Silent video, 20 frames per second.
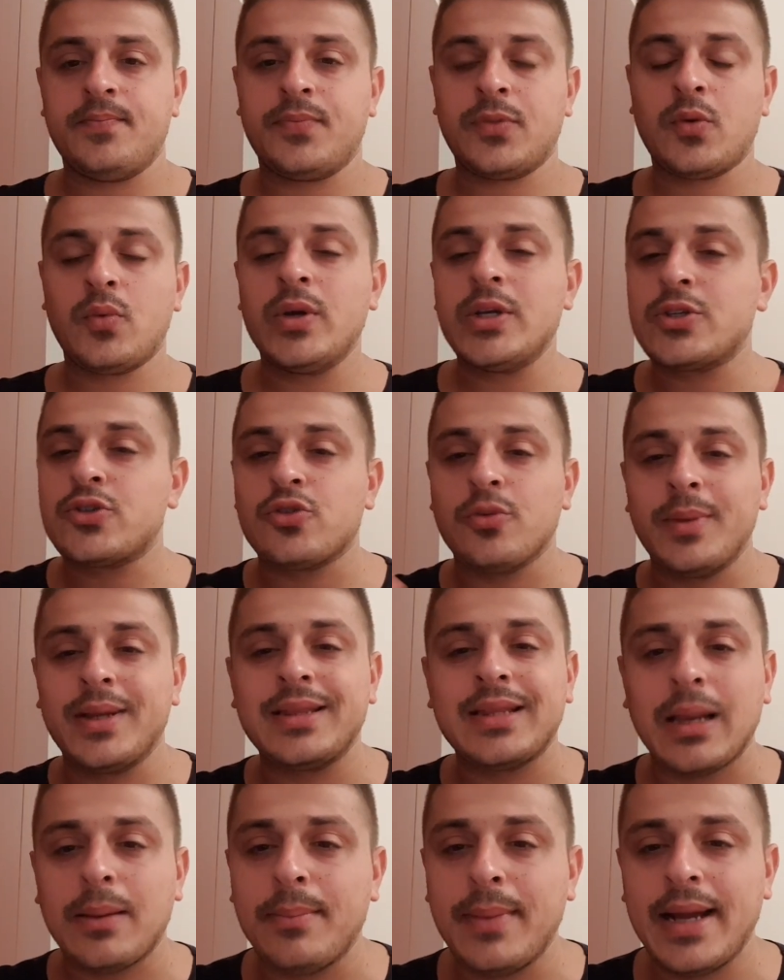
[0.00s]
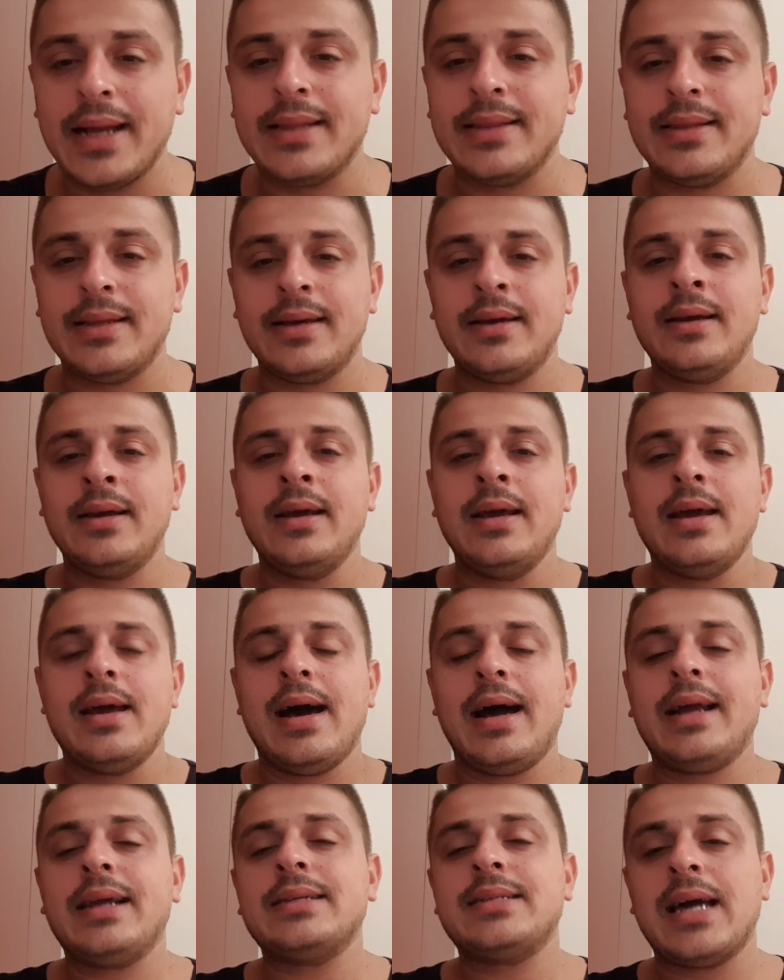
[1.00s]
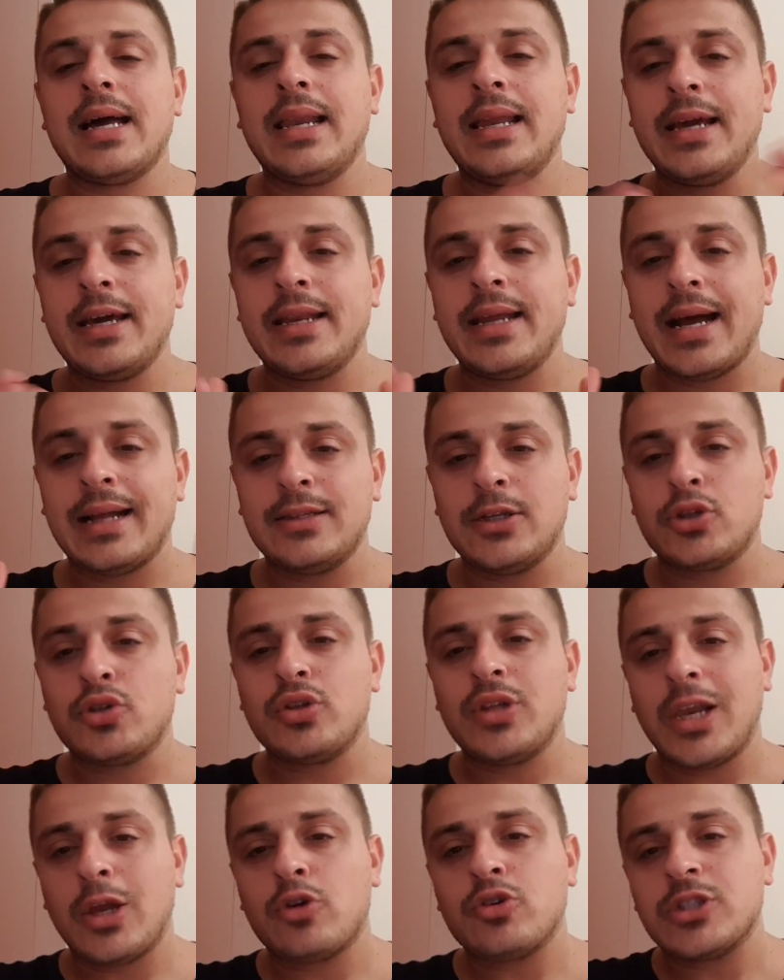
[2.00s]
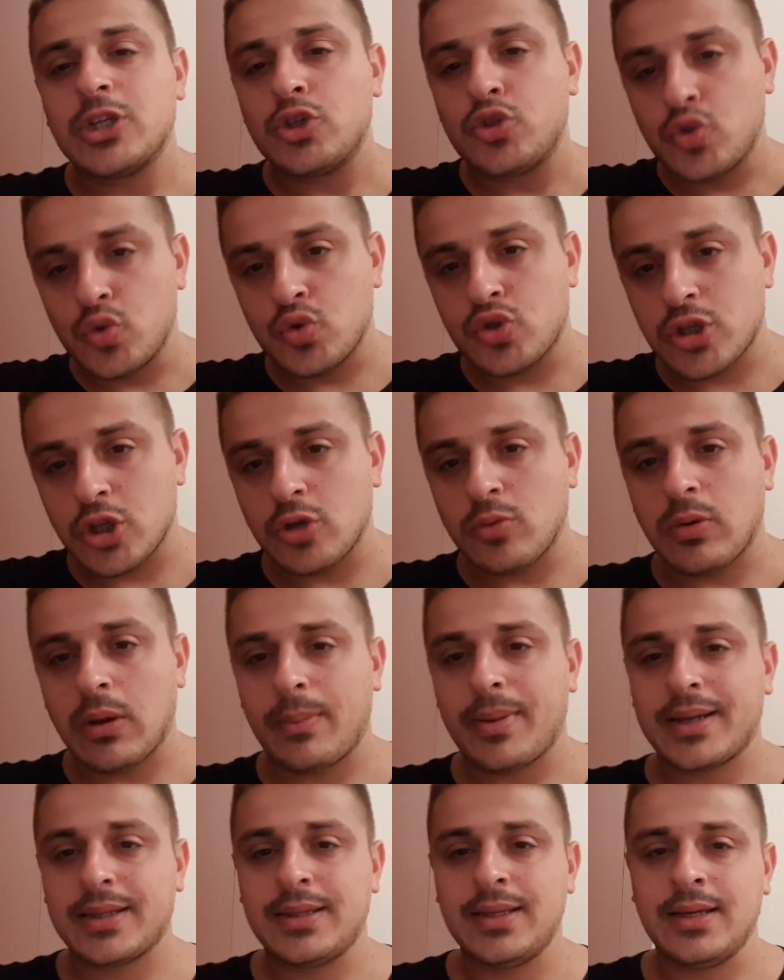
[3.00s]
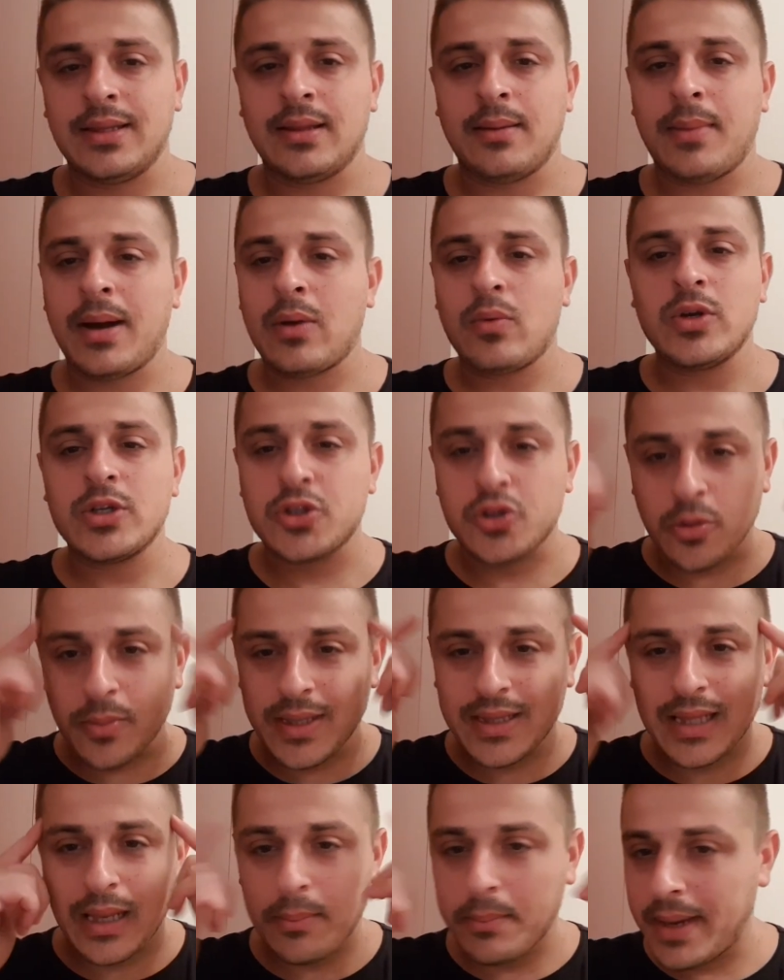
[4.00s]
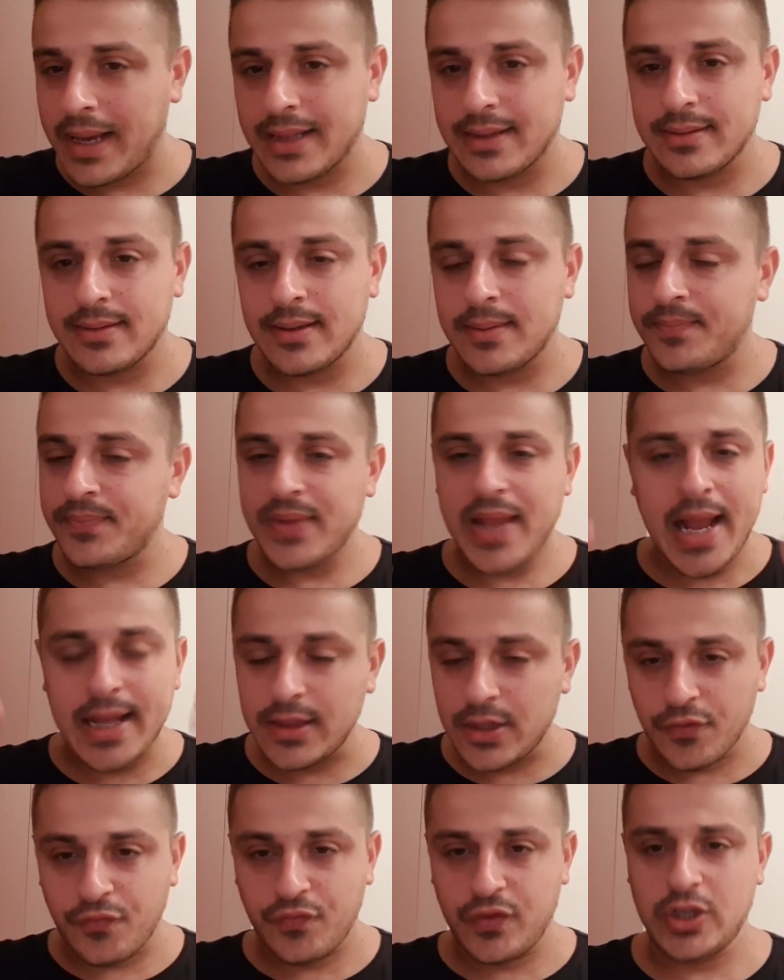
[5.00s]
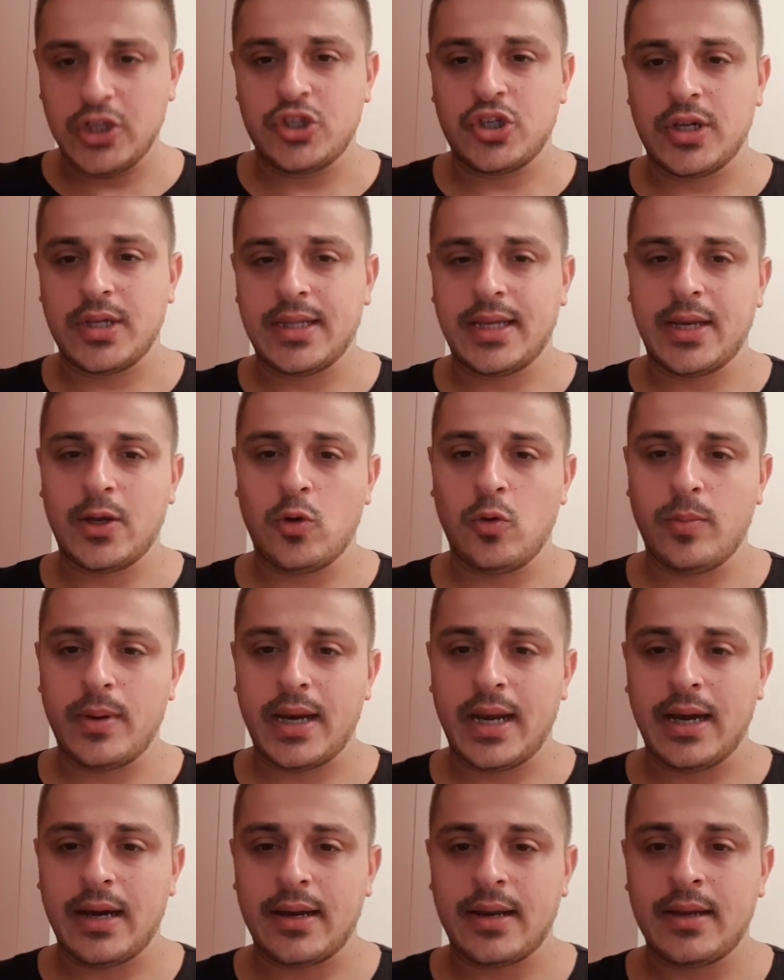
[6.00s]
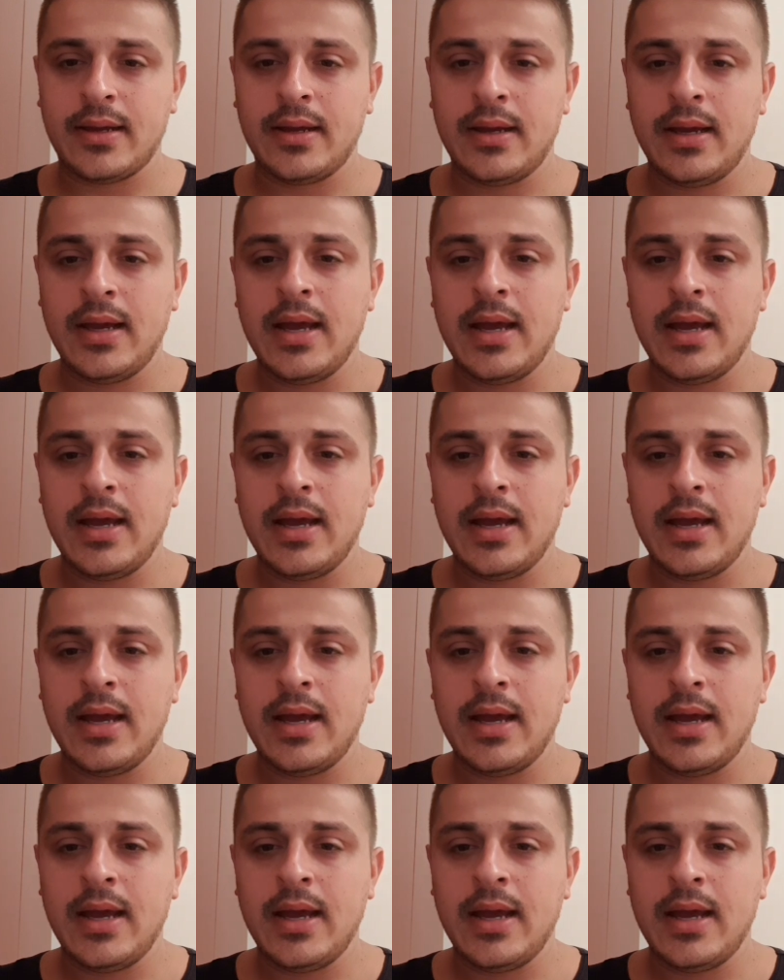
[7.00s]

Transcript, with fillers: Questo mentalmente, anche se Allegri ha detto delle cose giuste dopo la partita, ma questo mentalmente è difficile da recuperare.